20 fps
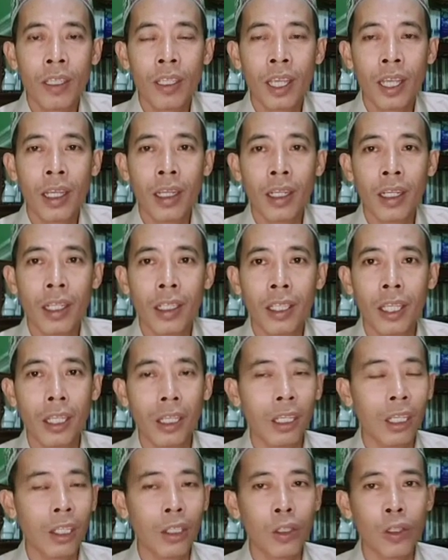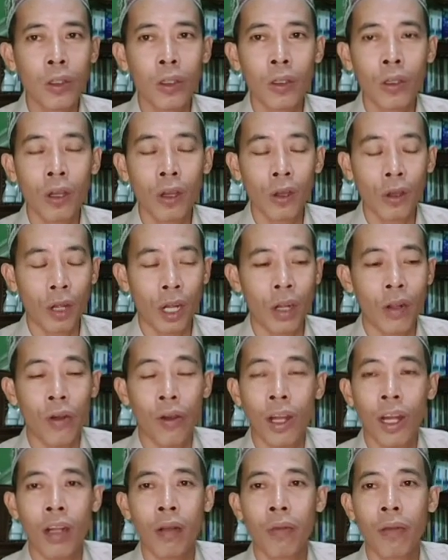Yang kritik itu
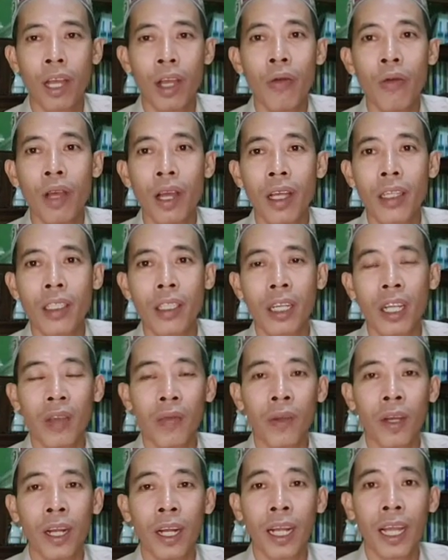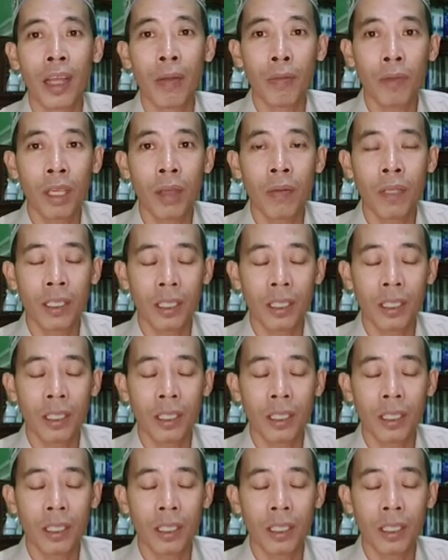orang-orang bawah selevel kami